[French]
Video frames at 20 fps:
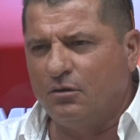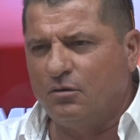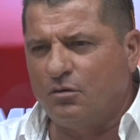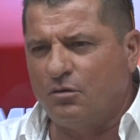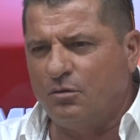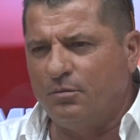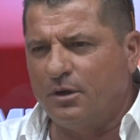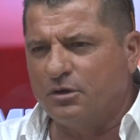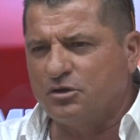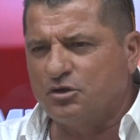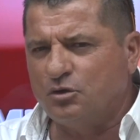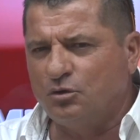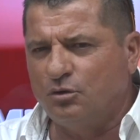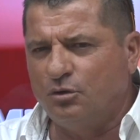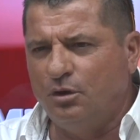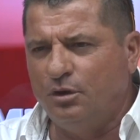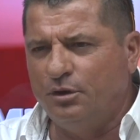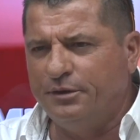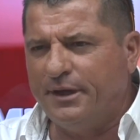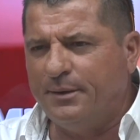
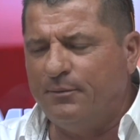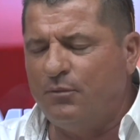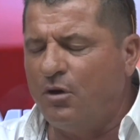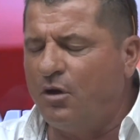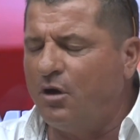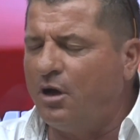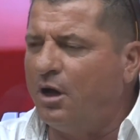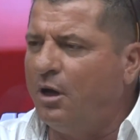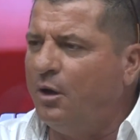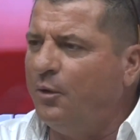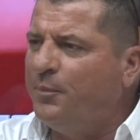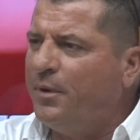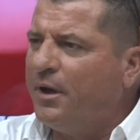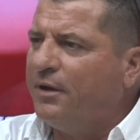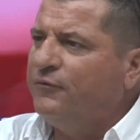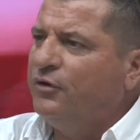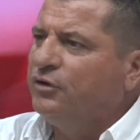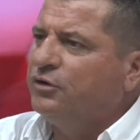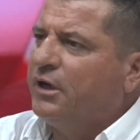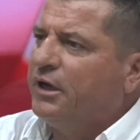commençons d'abord par
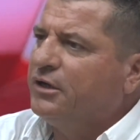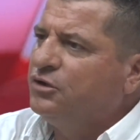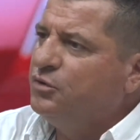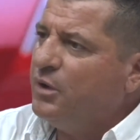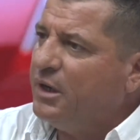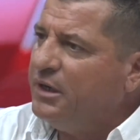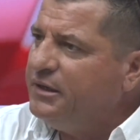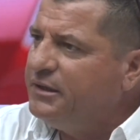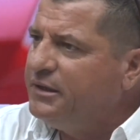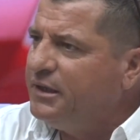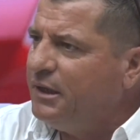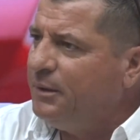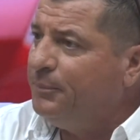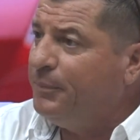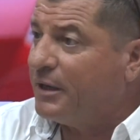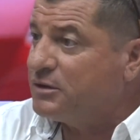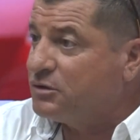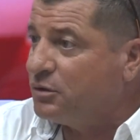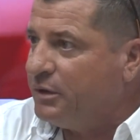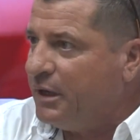votre actualité
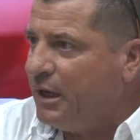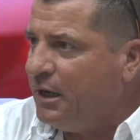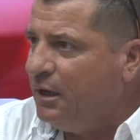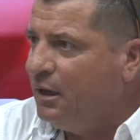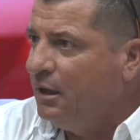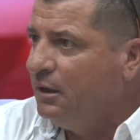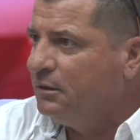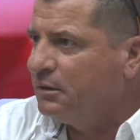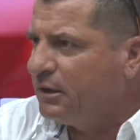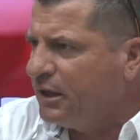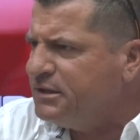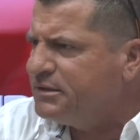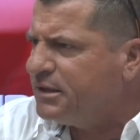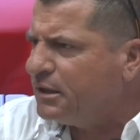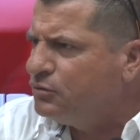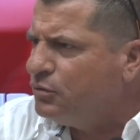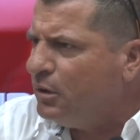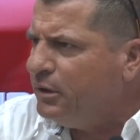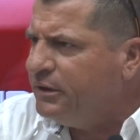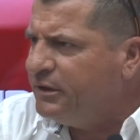personnelle, triste
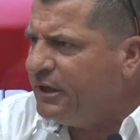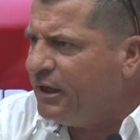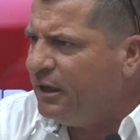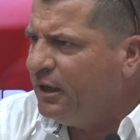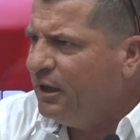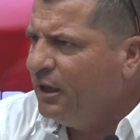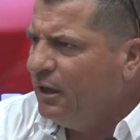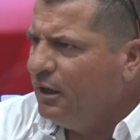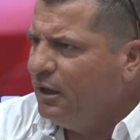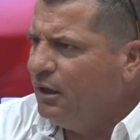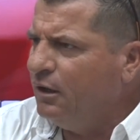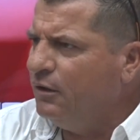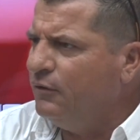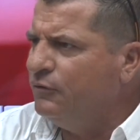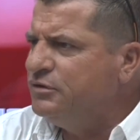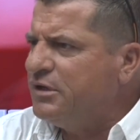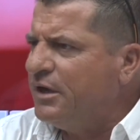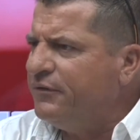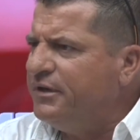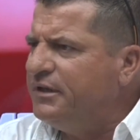actualité.
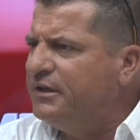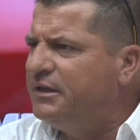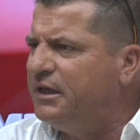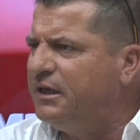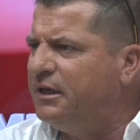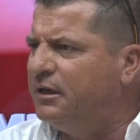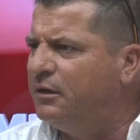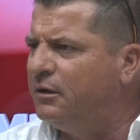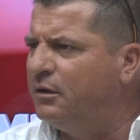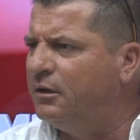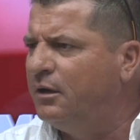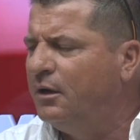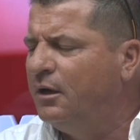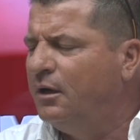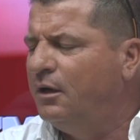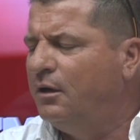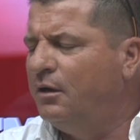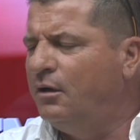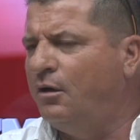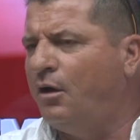vous avez été,
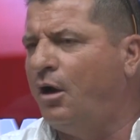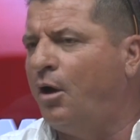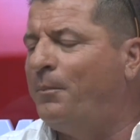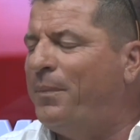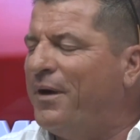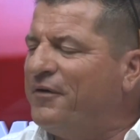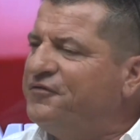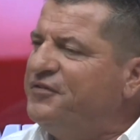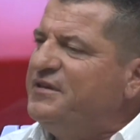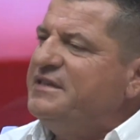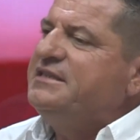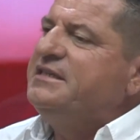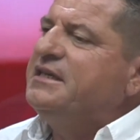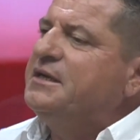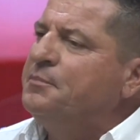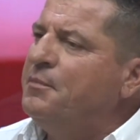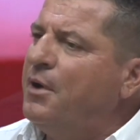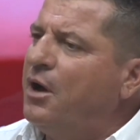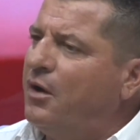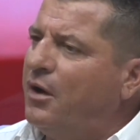alors pas
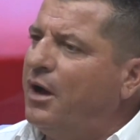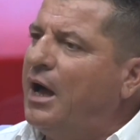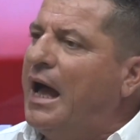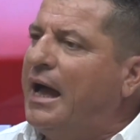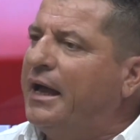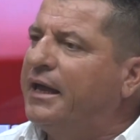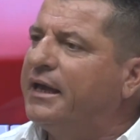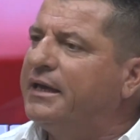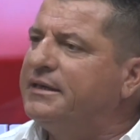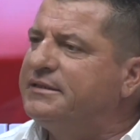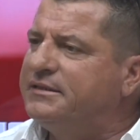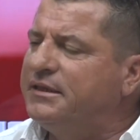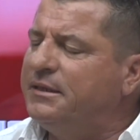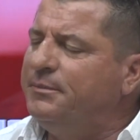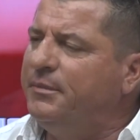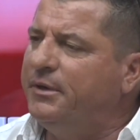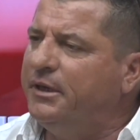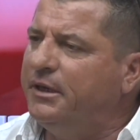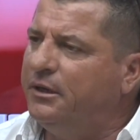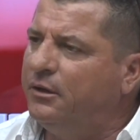physiquement agressée,
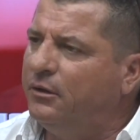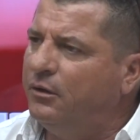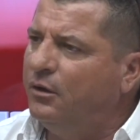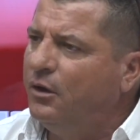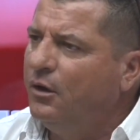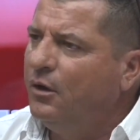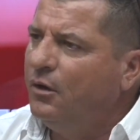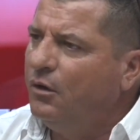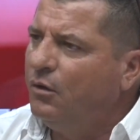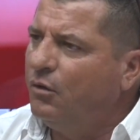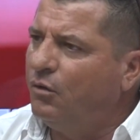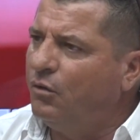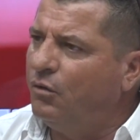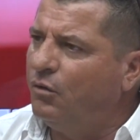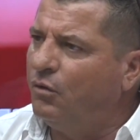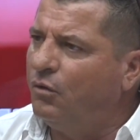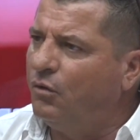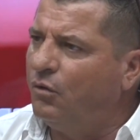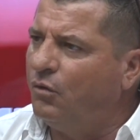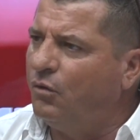mais
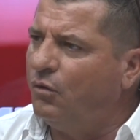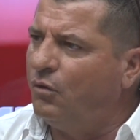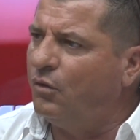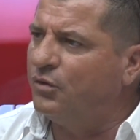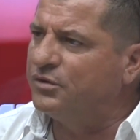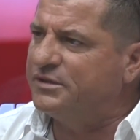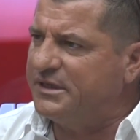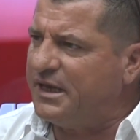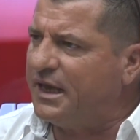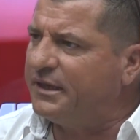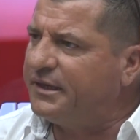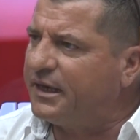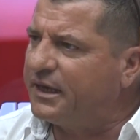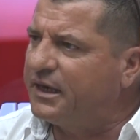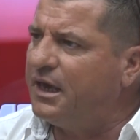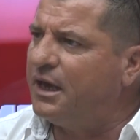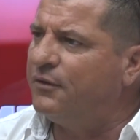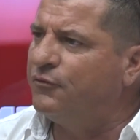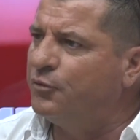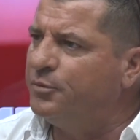on s'est
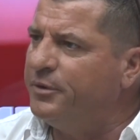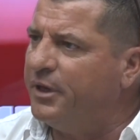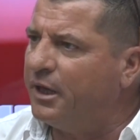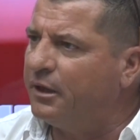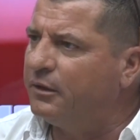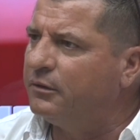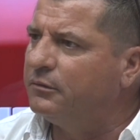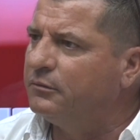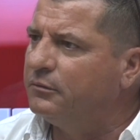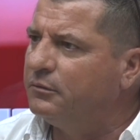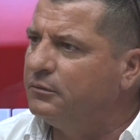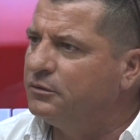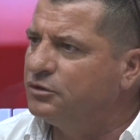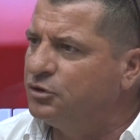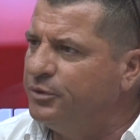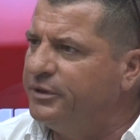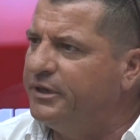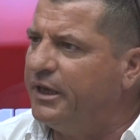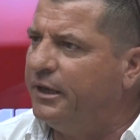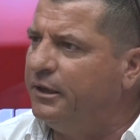attaqué à vos biens ce
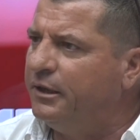week-end